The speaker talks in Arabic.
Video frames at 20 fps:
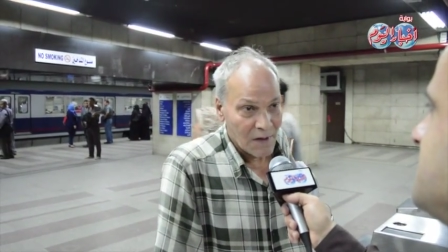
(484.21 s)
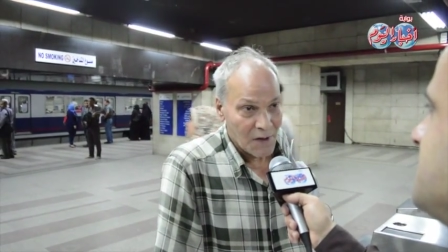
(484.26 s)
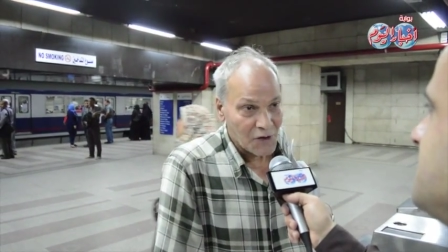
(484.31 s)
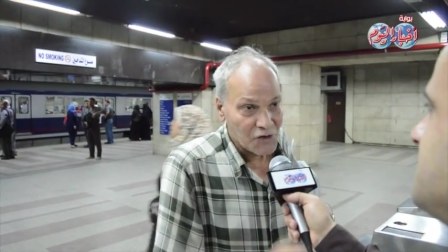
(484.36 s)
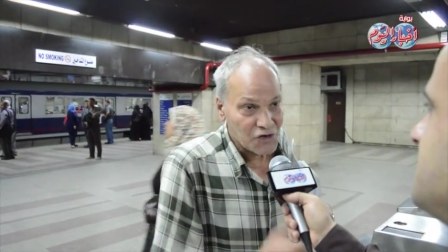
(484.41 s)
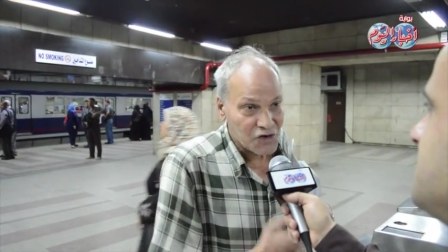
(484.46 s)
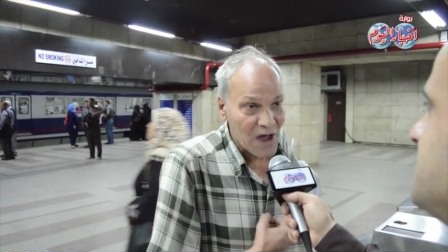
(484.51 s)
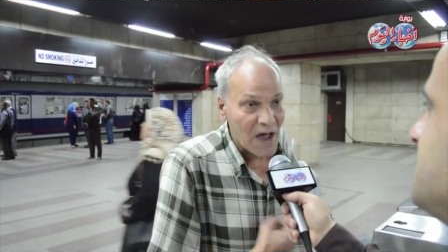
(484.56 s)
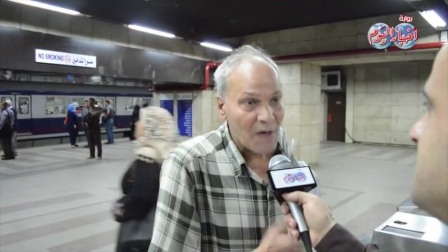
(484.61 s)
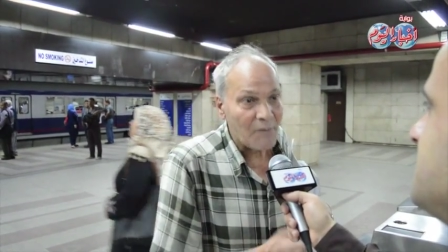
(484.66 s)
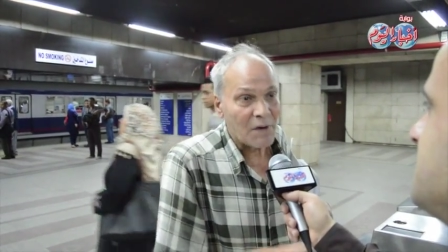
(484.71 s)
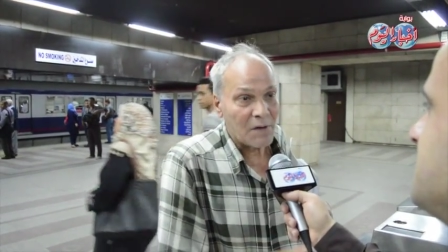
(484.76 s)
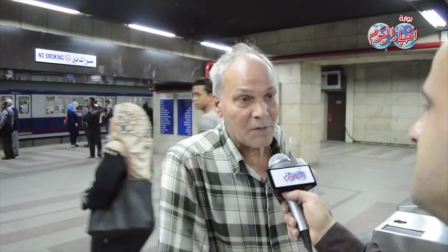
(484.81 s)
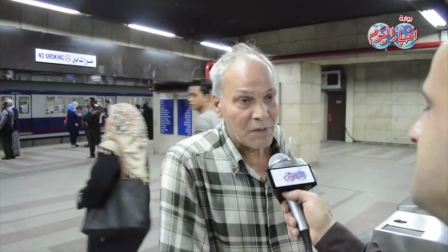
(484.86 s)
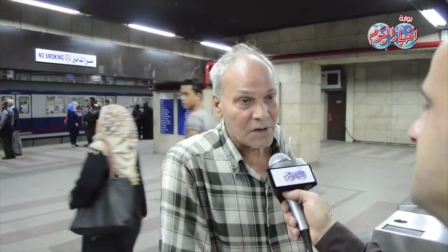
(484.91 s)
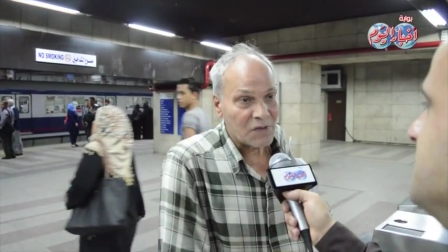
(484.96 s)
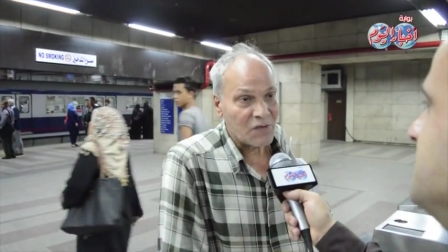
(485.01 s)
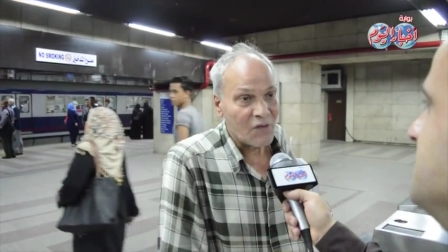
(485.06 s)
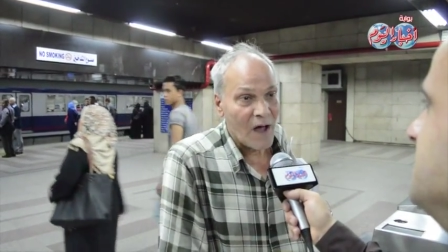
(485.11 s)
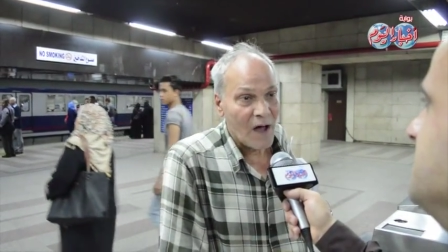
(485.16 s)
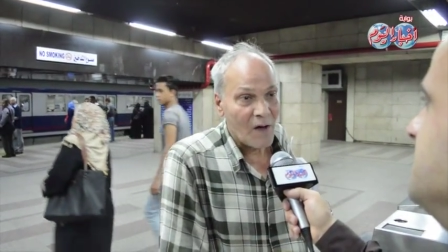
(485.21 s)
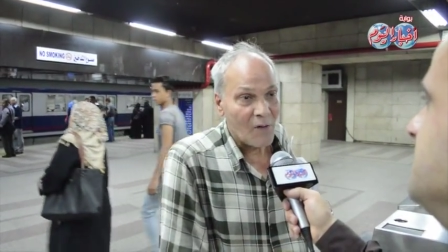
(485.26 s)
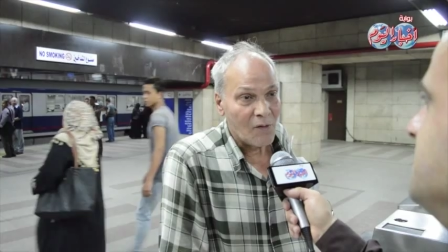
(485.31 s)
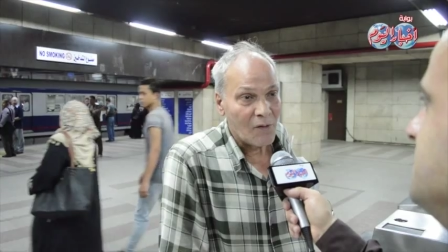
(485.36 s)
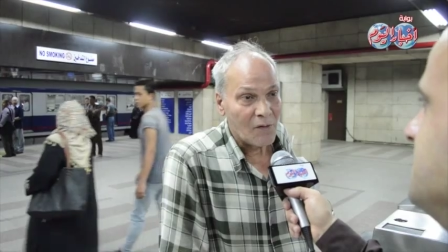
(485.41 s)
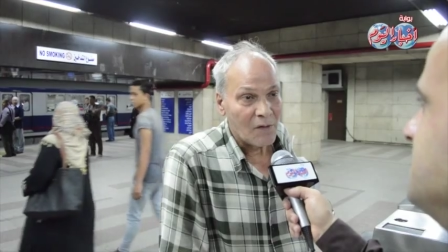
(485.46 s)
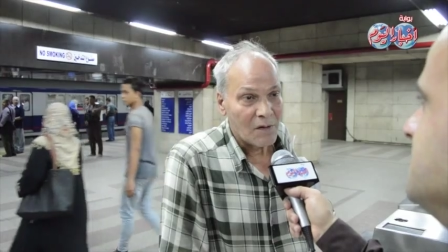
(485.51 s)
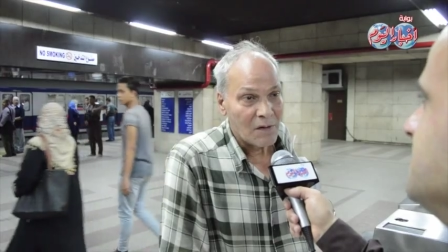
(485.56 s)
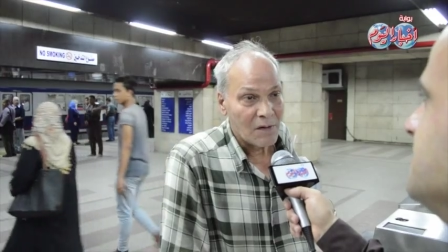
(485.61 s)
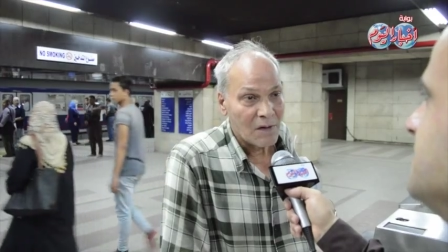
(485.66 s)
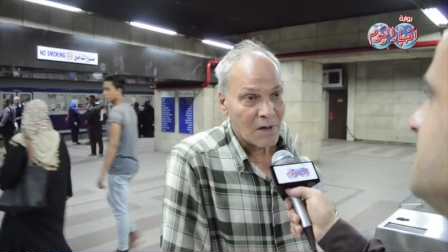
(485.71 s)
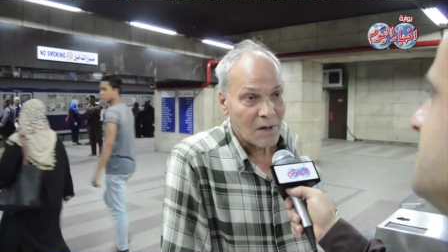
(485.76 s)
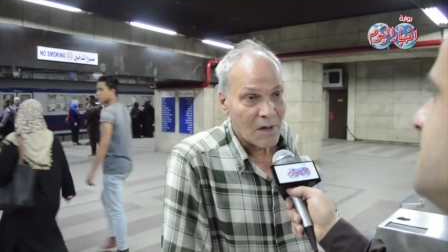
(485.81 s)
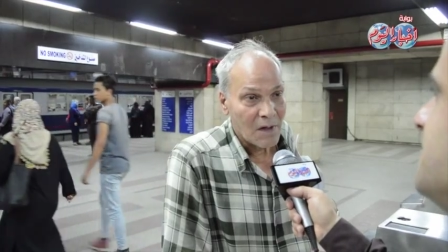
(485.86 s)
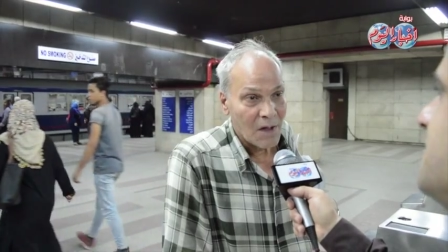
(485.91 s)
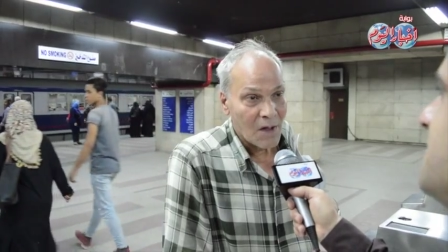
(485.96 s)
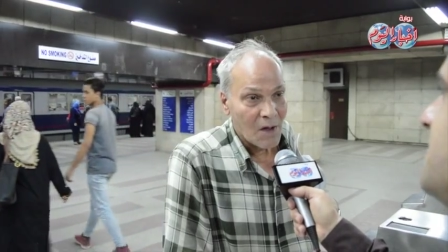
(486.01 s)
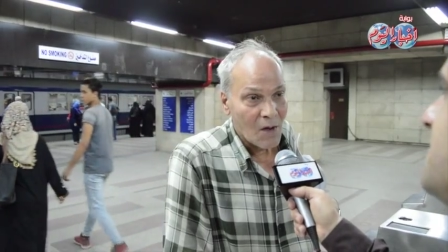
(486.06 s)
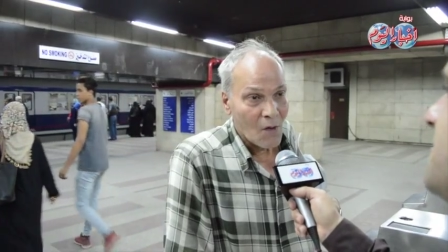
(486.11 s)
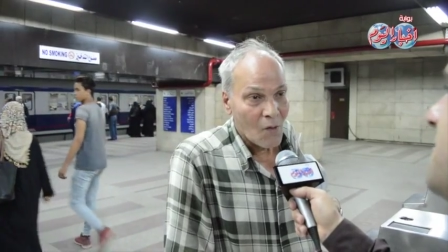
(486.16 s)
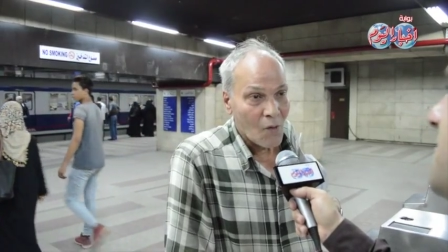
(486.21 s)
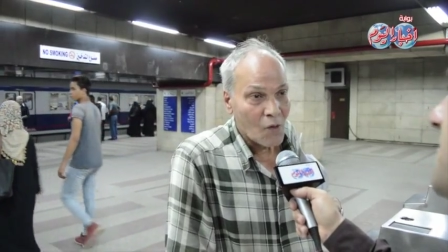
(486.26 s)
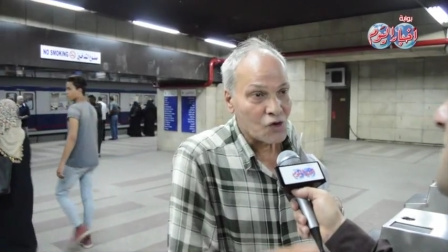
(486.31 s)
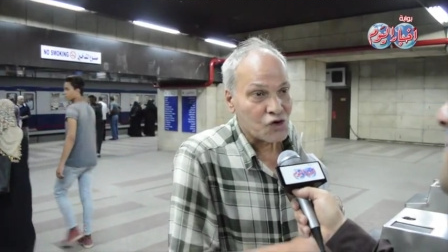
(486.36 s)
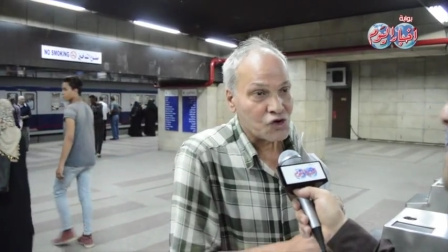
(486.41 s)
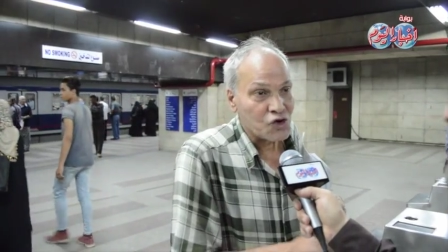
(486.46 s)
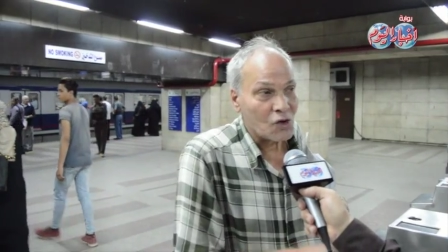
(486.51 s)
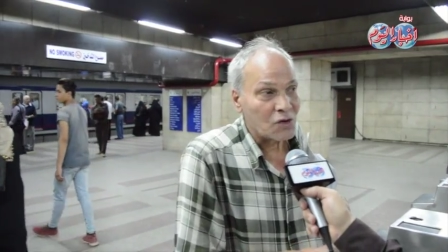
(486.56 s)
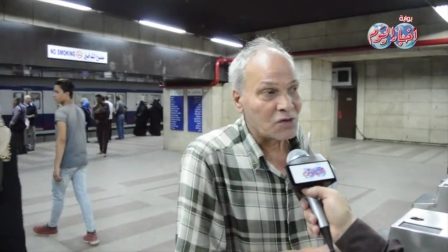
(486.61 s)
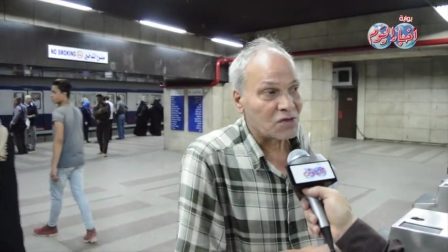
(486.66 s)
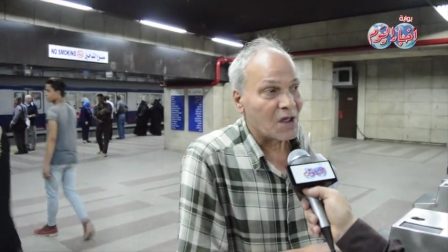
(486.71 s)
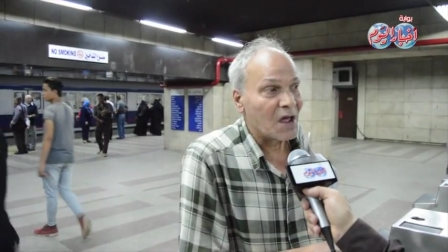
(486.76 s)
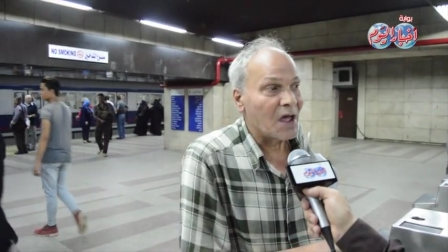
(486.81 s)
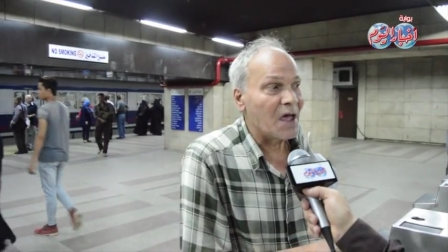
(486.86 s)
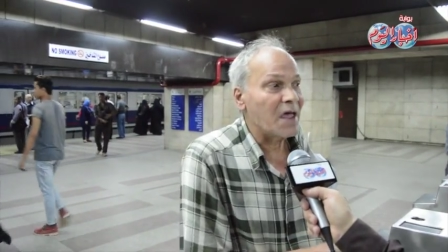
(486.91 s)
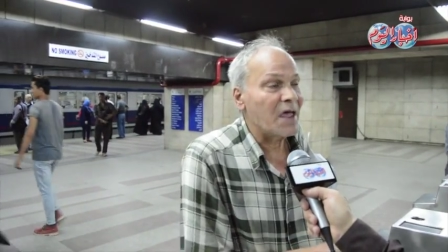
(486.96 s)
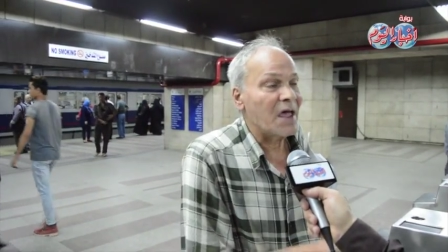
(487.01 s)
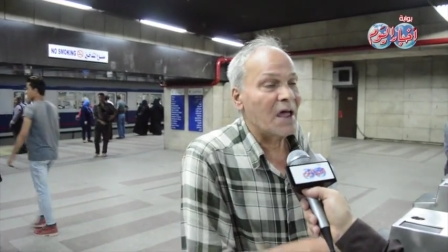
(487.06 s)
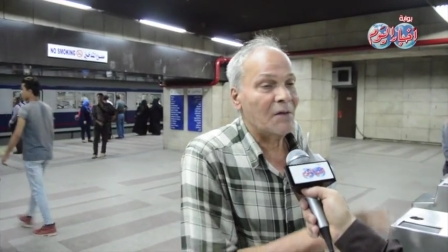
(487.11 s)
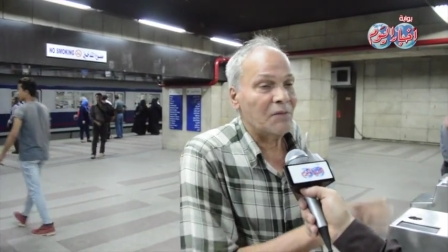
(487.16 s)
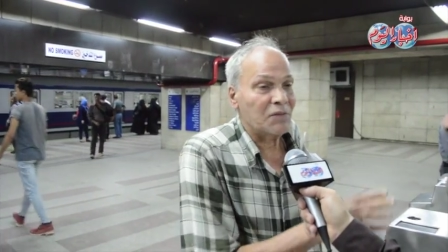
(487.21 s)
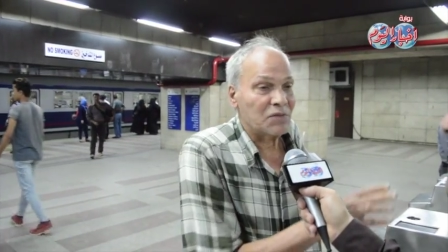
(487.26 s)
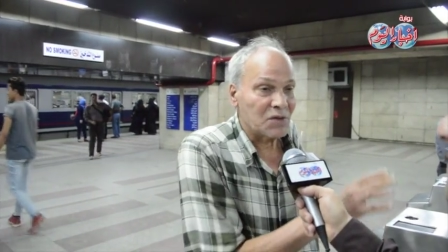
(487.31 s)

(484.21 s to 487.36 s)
الشعب اللي بيدفعه والشرطة هي اللي